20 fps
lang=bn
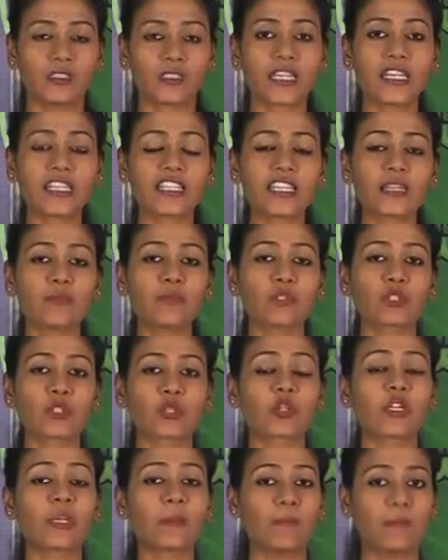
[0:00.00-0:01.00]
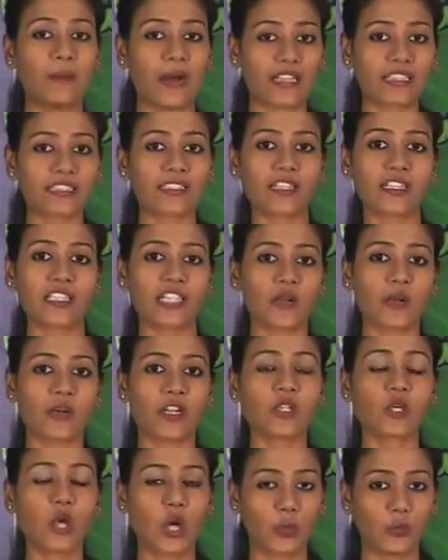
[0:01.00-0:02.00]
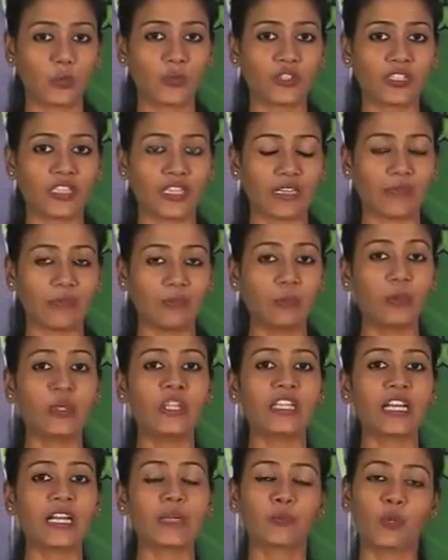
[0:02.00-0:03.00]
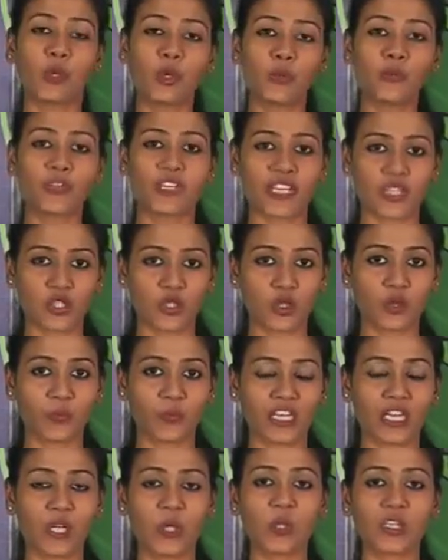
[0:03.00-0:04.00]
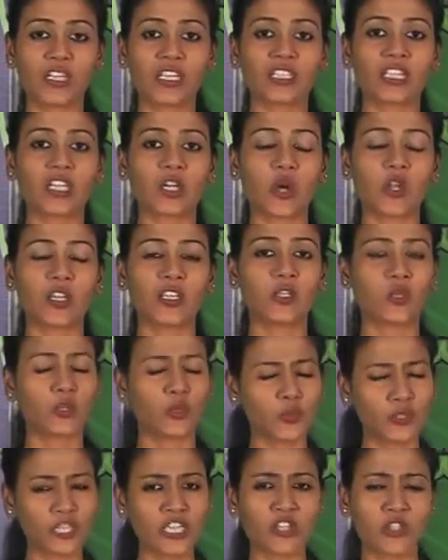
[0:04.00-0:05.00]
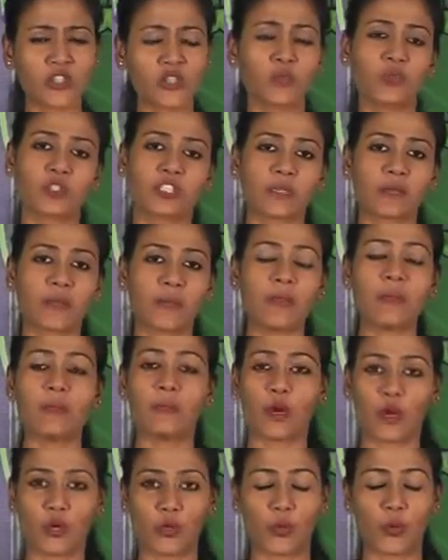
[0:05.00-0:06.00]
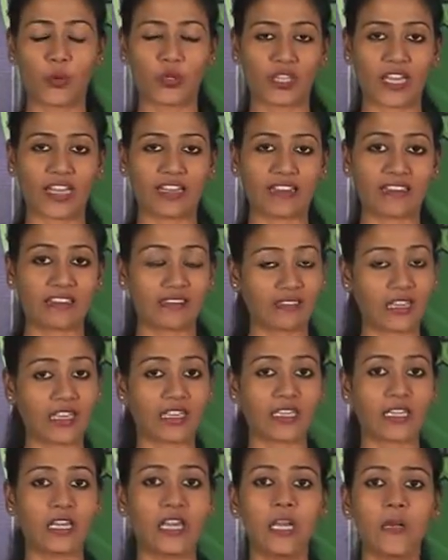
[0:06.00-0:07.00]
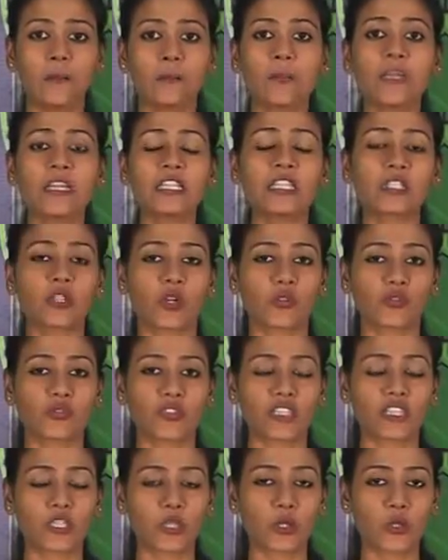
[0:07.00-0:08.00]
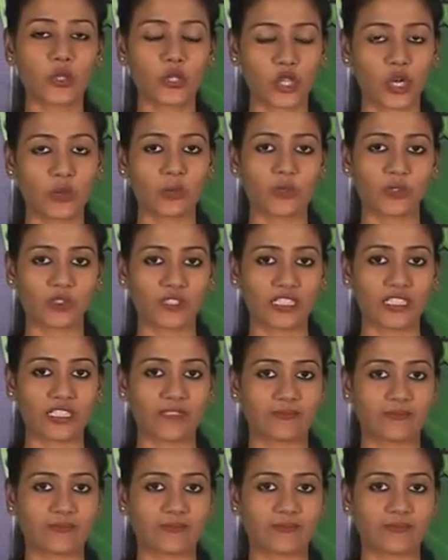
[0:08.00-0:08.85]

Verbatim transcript: নিজের মতো করে বাঁচতে চাওয়ার গল্প নিয়ে মৈনাক ভৌমিকের ছবি কলকাতা কলিং খুব শীঘ্রই মুক্তি পাবে বড় পর্দায় তারই প্রেস কনফারেন্স হল সম্প্রতি